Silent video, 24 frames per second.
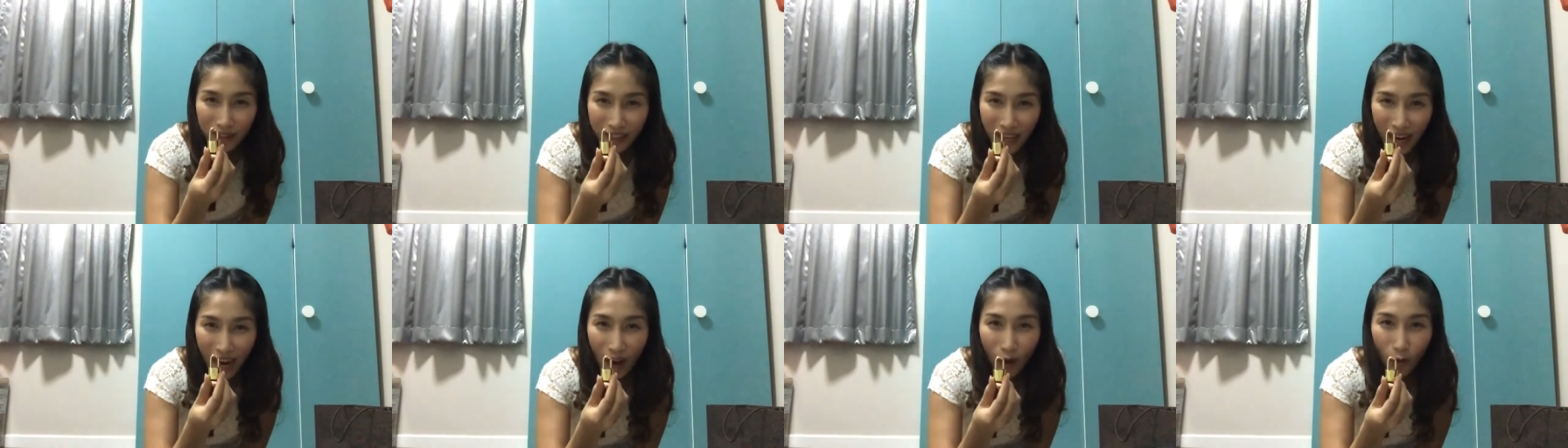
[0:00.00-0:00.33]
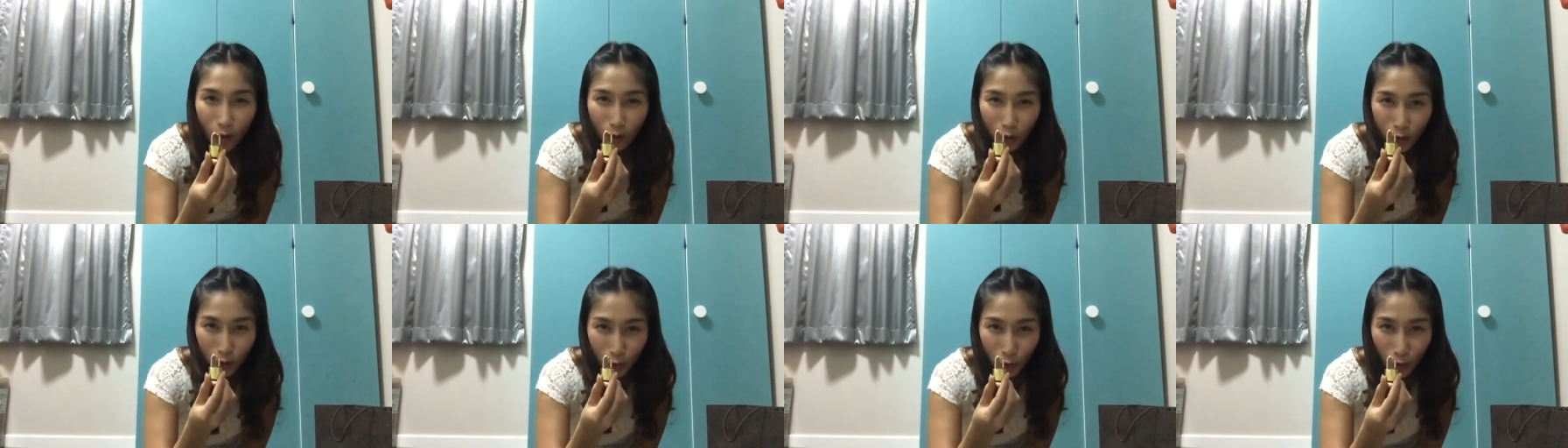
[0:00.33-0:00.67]
เงา
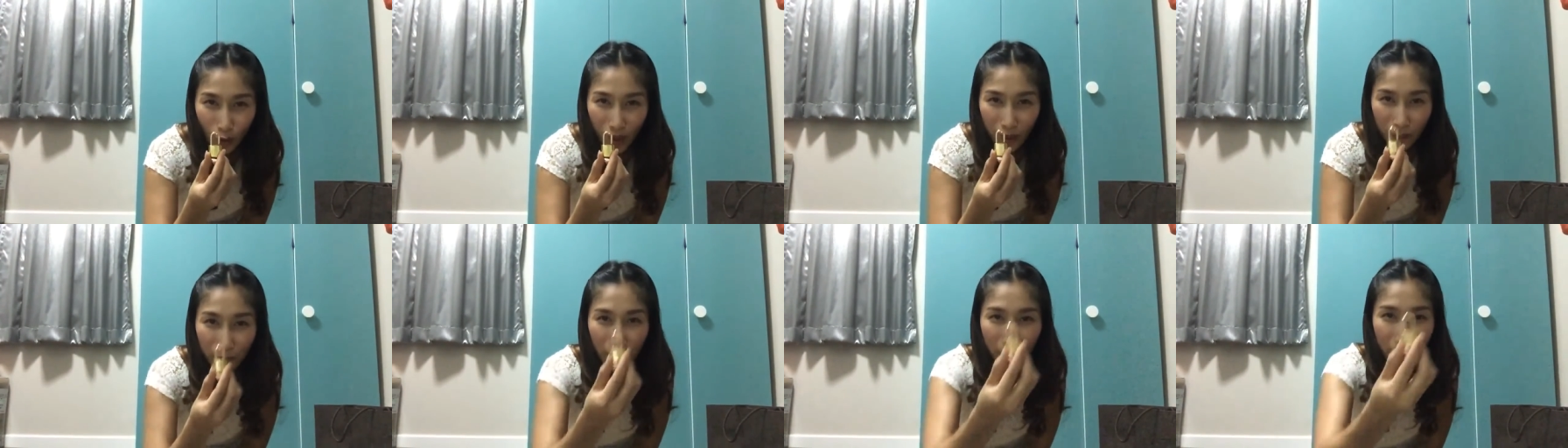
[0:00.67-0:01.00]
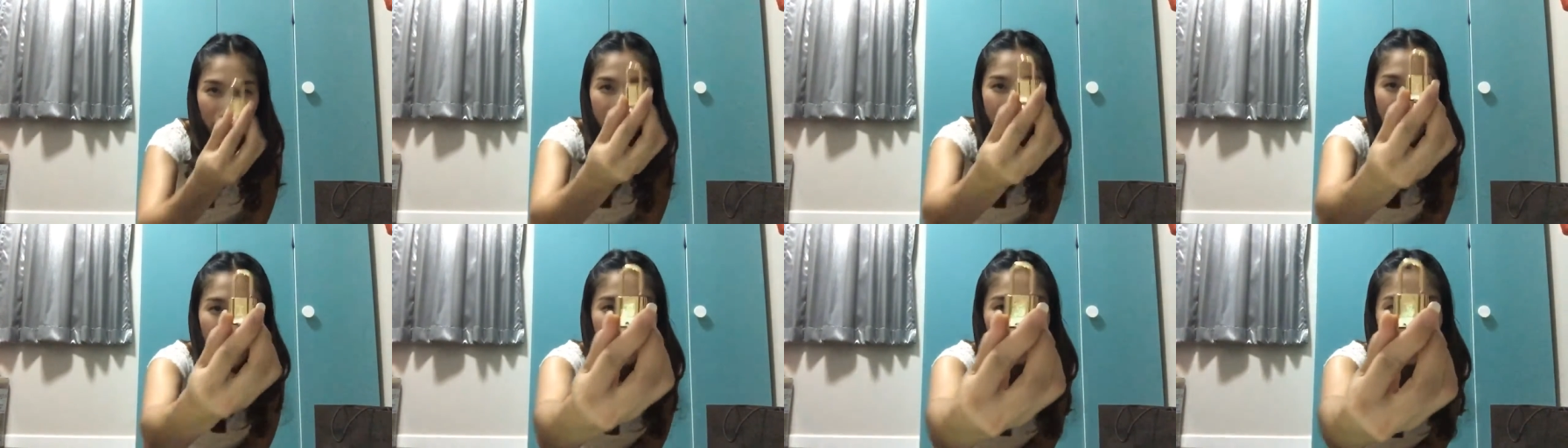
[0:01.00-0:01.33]
สวย
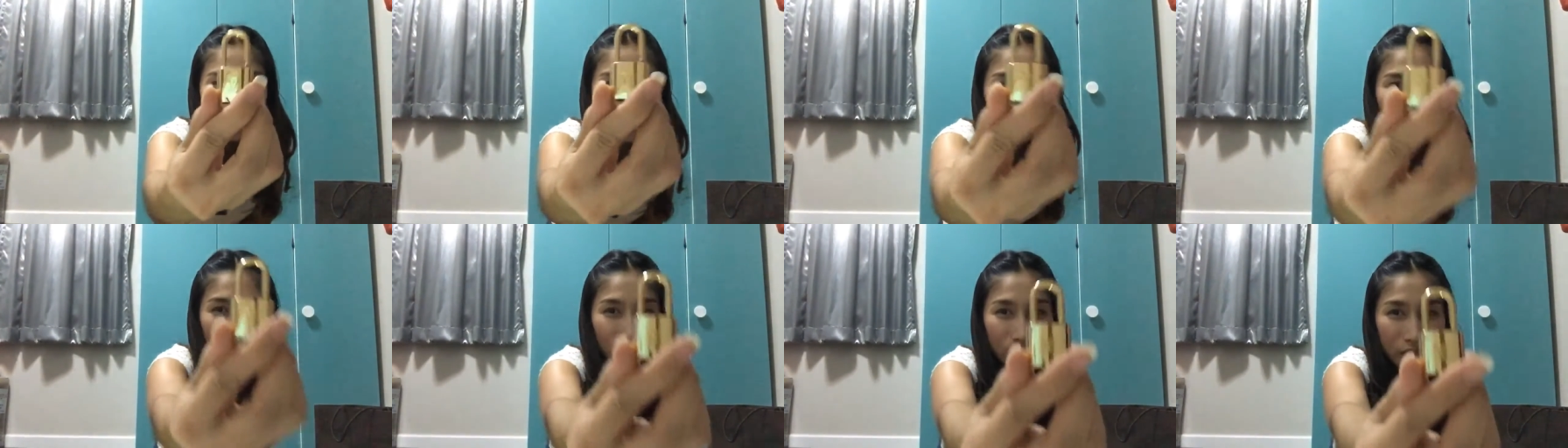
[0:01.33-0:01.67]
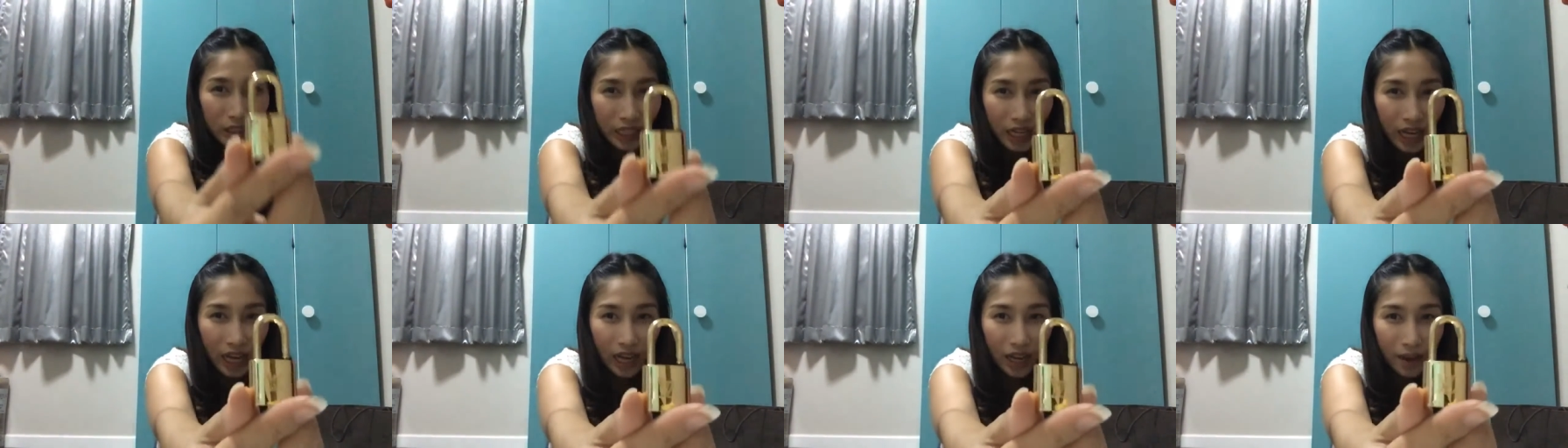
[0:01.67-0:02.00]
มากๆเลยดู
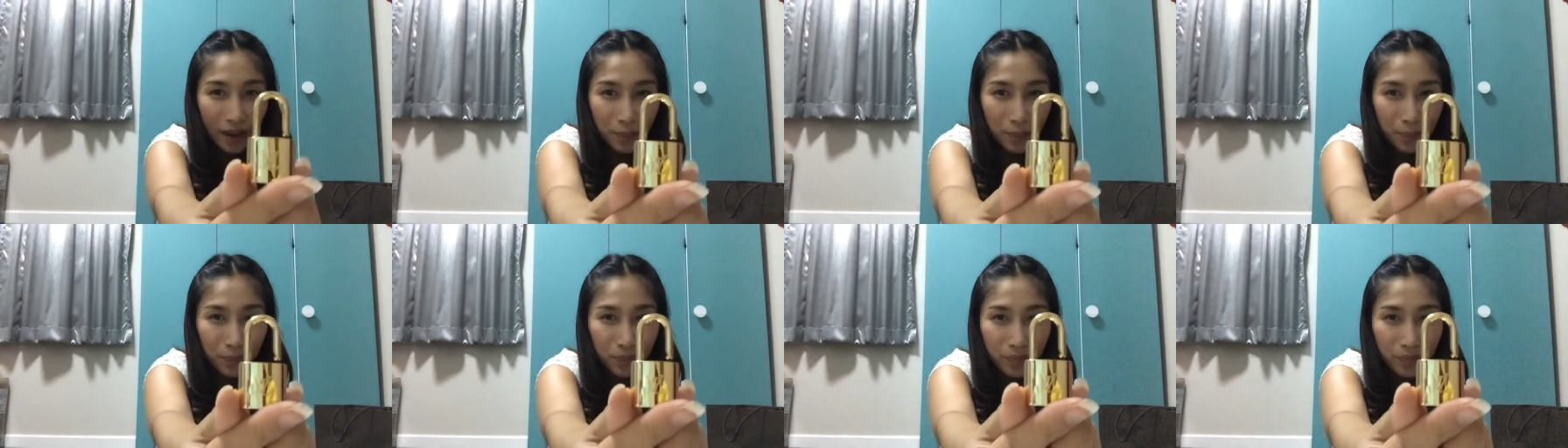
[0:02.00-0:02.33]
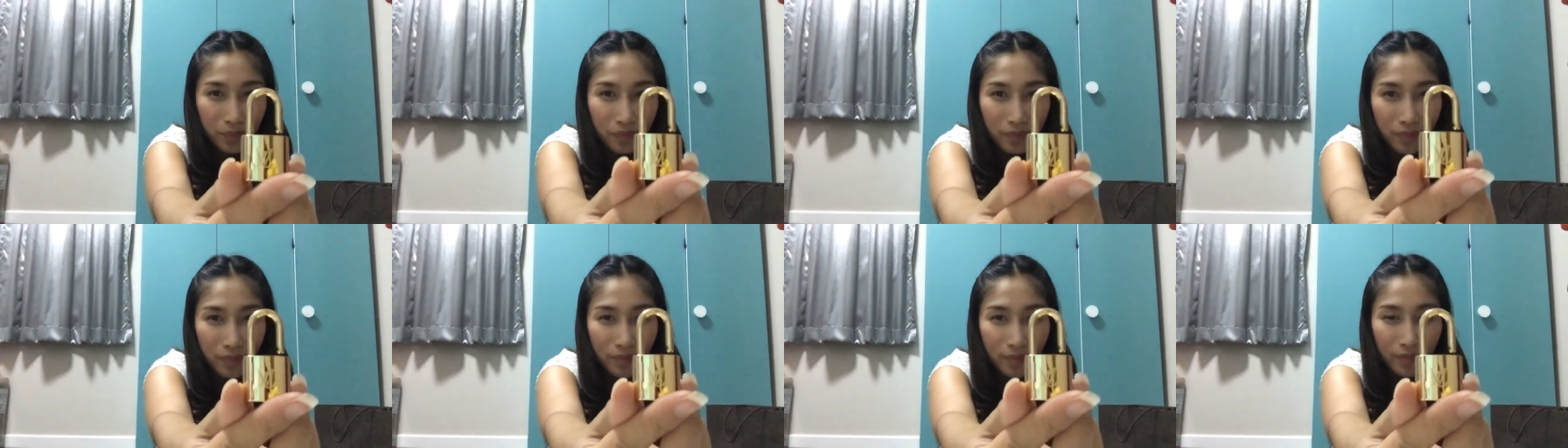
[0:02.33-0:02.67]
สิคะ
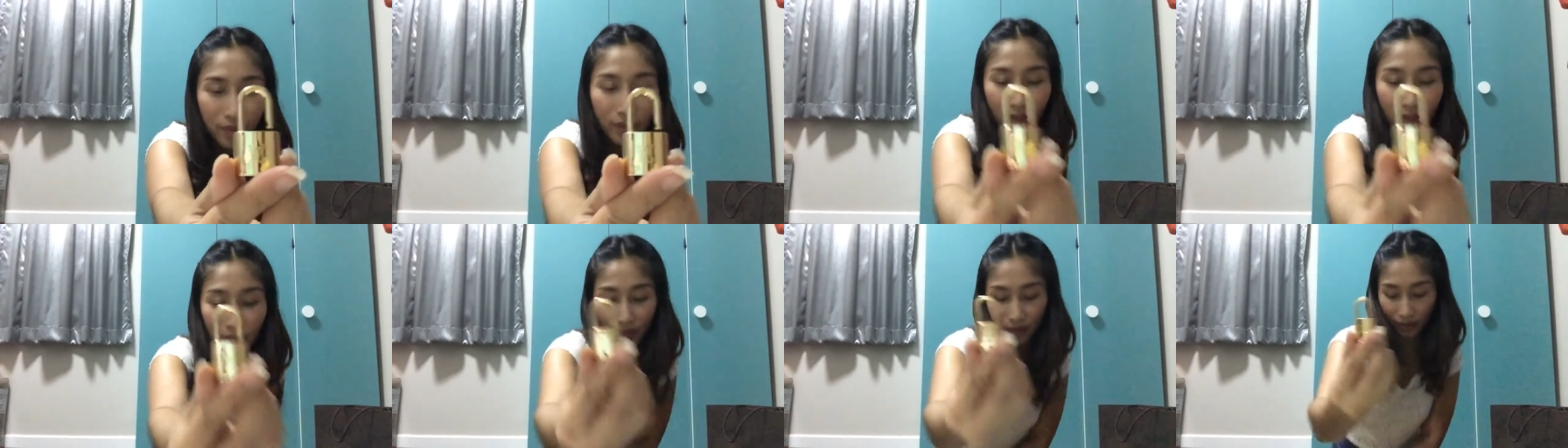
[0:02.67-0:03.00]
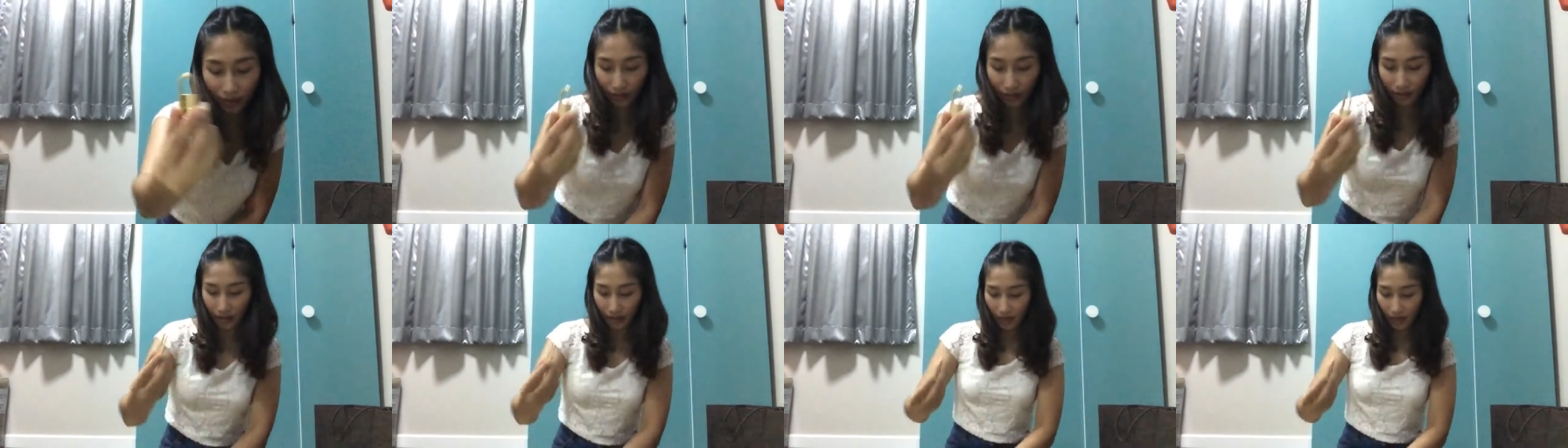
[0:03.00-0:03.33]

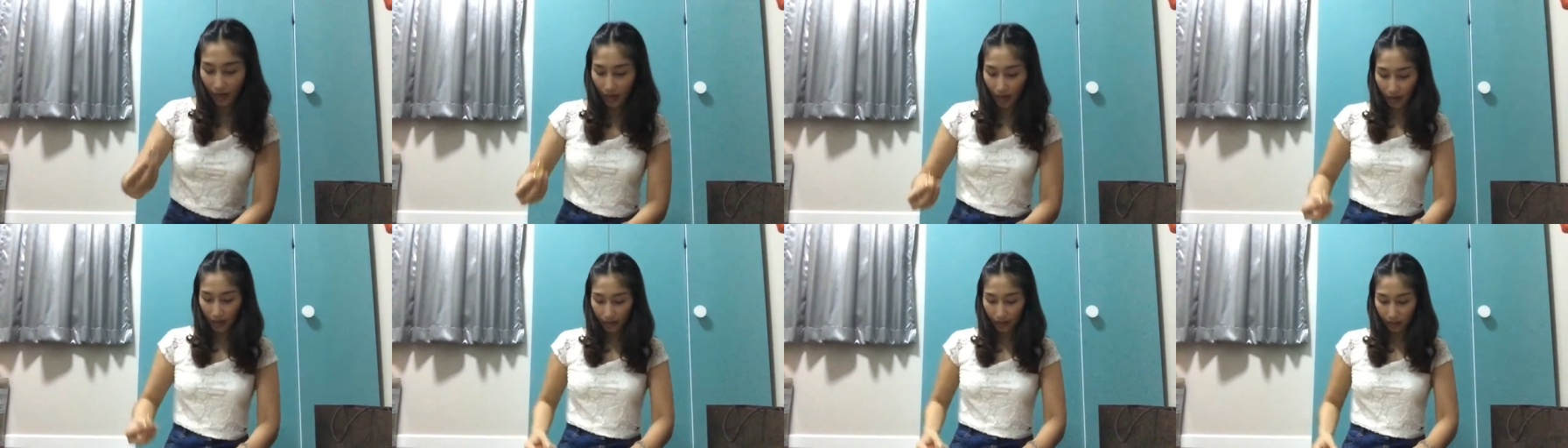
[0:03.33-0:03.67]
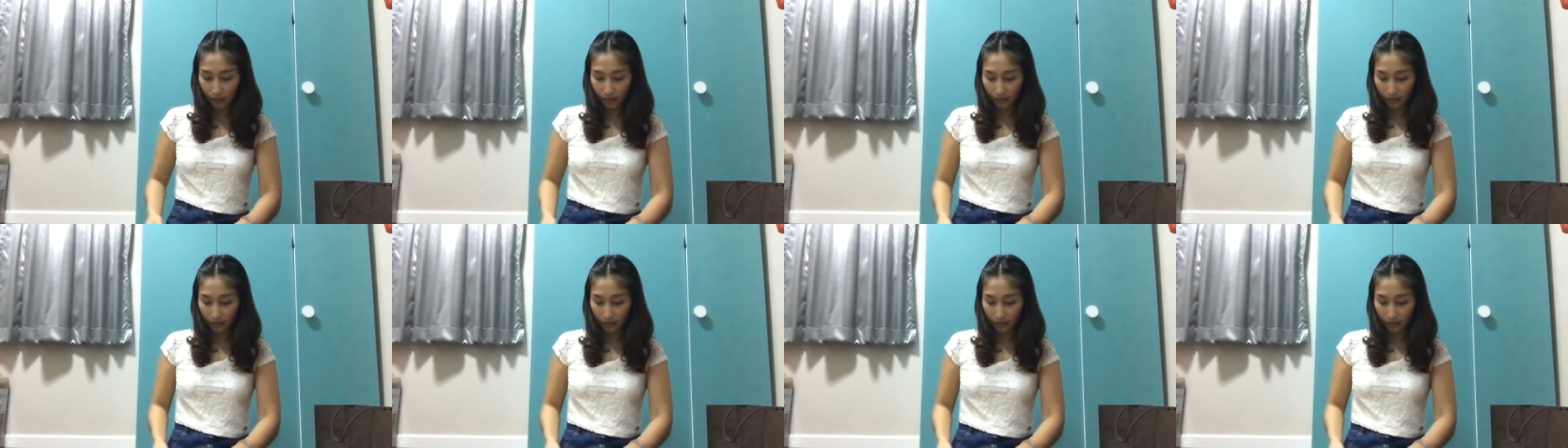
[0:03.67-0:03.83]
นะคะ